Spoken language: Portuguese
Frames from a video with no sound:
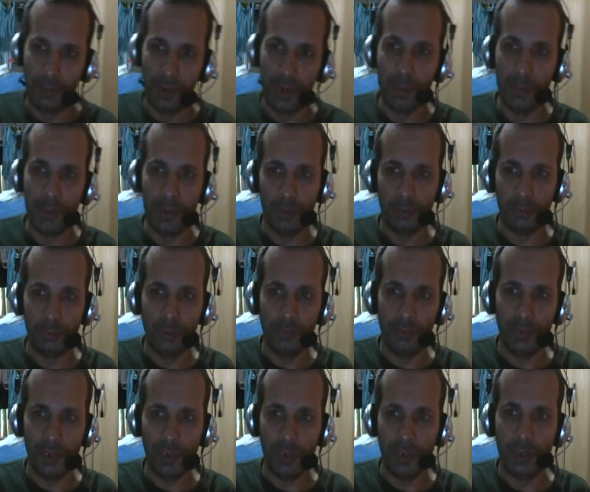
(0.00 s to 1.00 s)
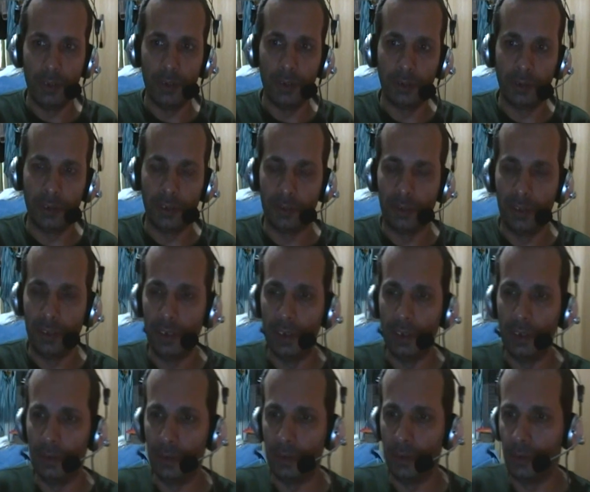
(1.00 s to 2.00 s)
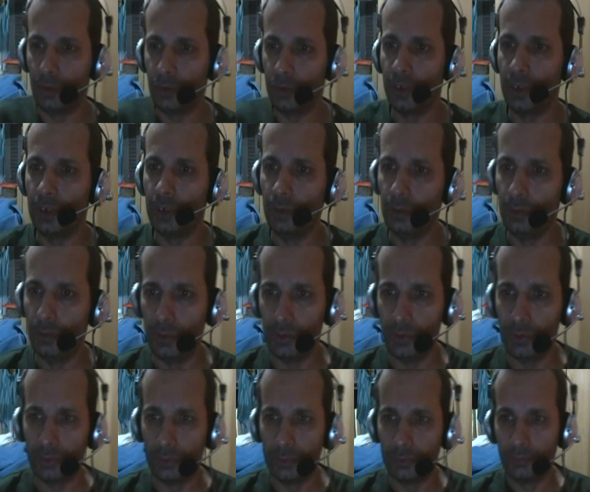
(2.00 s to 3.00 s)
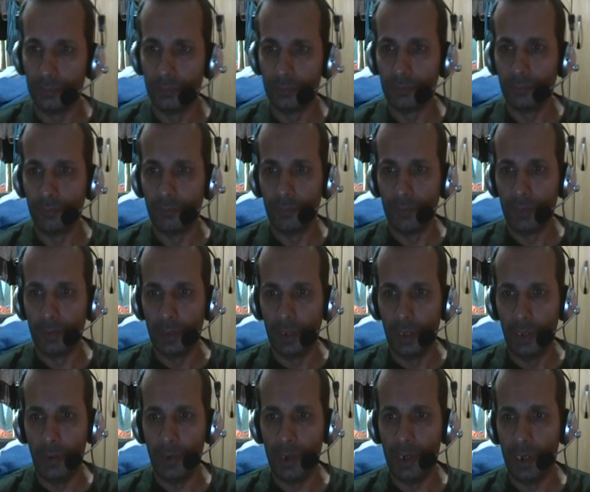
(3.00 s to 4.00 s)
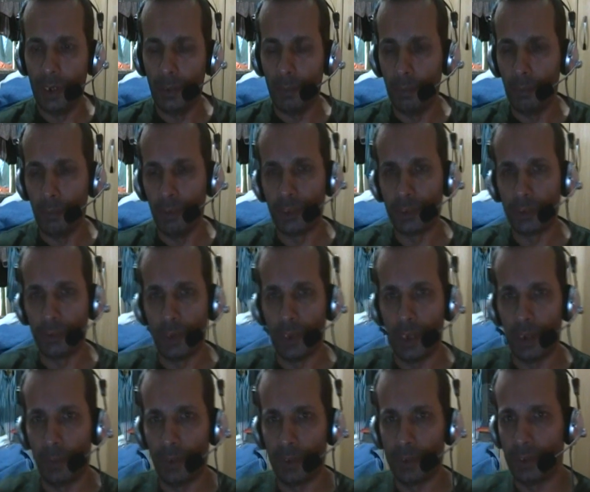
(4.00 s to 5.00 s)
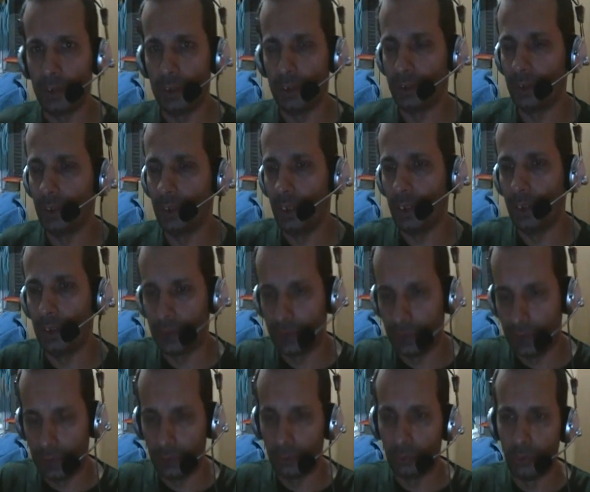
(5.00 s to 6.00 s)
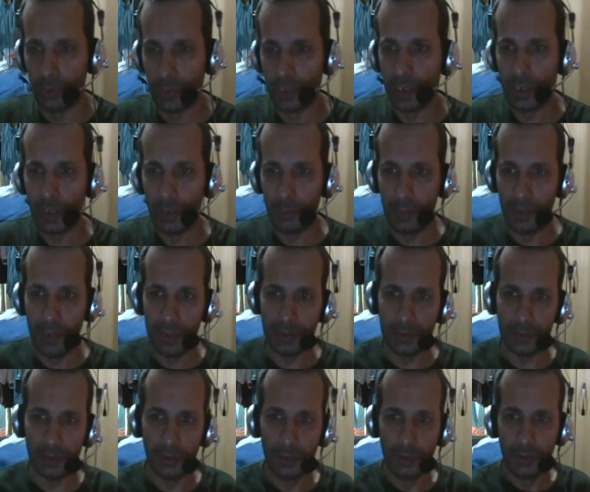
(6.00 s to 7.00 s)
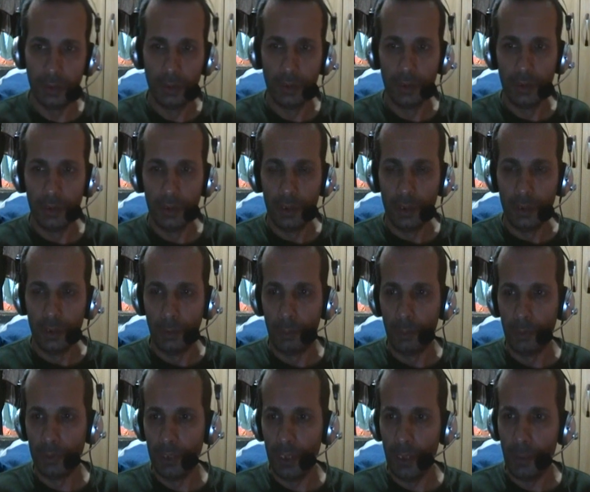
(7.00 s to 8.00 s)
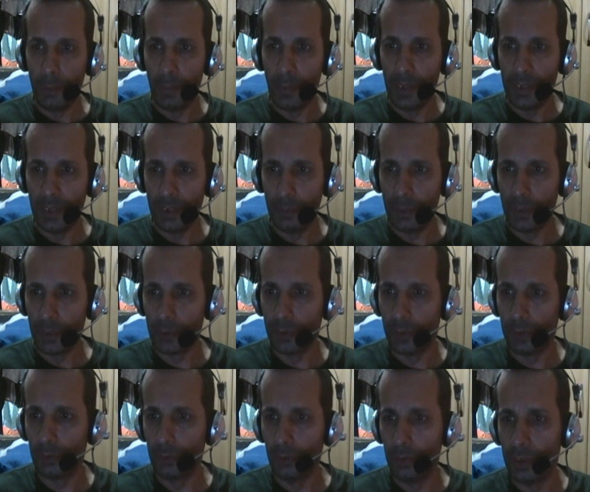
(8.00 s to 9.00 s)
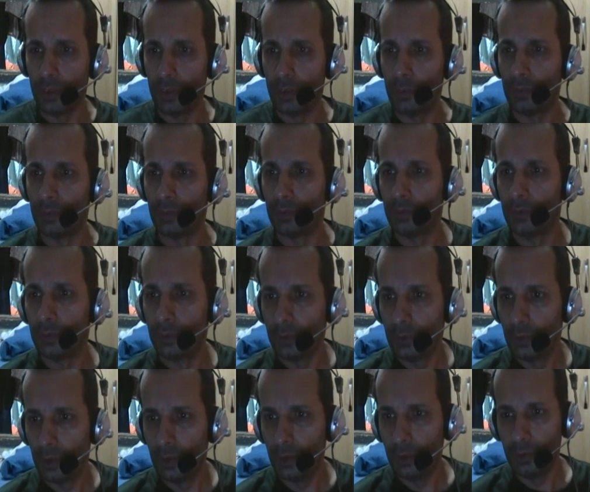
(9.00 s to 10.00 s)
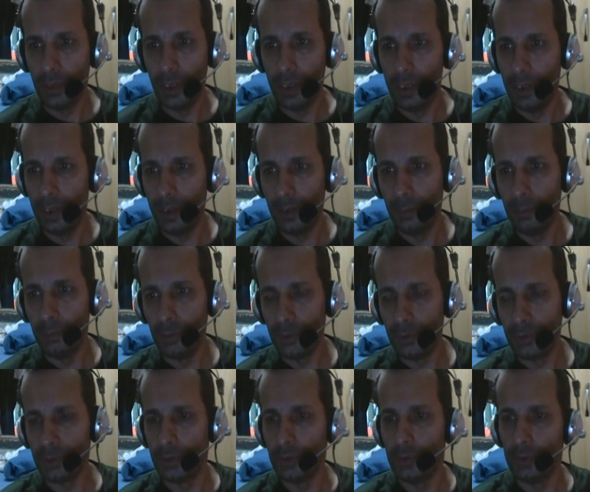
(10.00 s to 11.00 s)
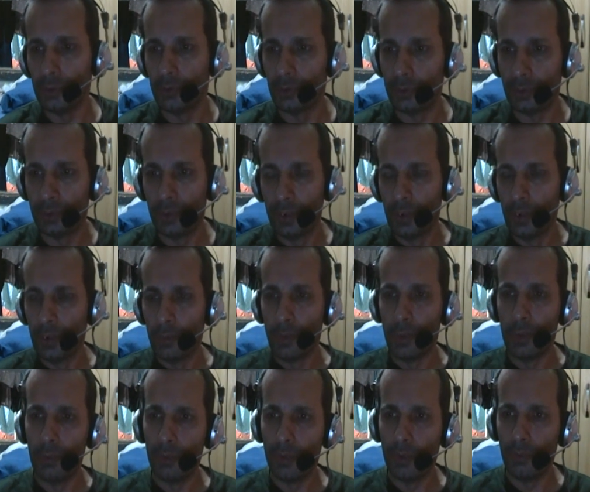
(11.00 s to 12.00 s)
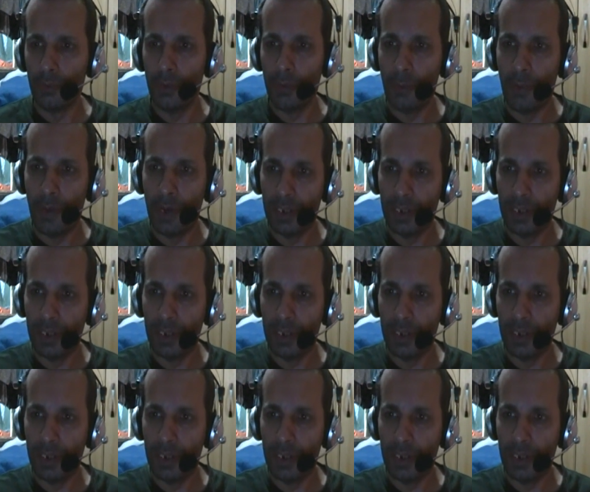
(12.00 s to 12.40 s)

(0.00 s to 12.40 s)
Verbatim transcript: Pra mim, eu tô vendo aqui, ó, na tela ainda, eu acho que é enganoso. É o cara pula sem, assim, sem, assim, a, sem assim, a touca na cabeça, depois de repente aparece com a touca, meu. É, é impossível, né? Mesmo que o avião